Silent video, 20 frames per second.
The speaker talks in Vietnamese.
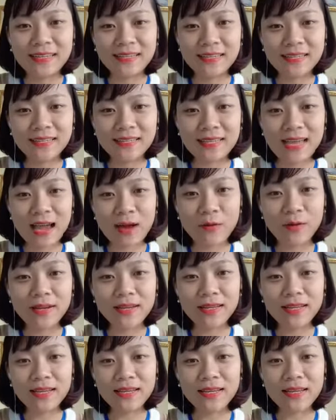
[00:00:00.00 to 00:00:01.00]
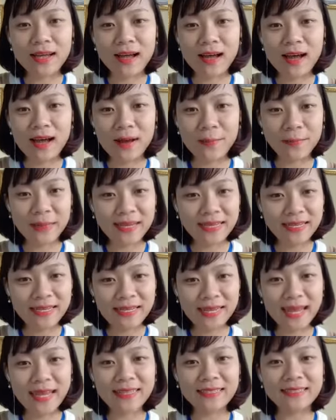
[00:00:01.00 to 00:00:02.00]
Xin chào Nguyễn Thị Mỹ
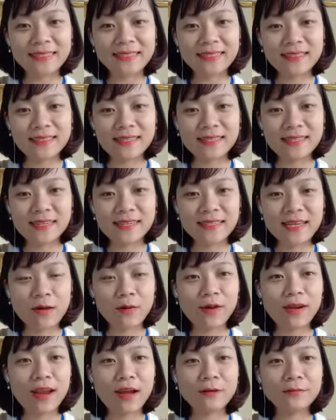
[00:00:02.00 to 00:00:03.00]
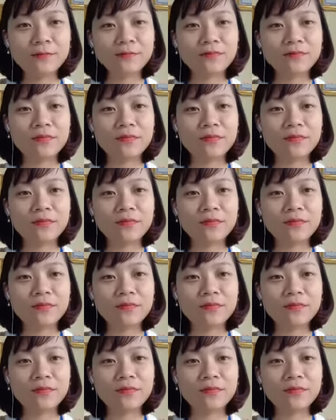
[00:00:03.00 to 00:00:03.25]
Tiên, xin chào Nguyễn Long.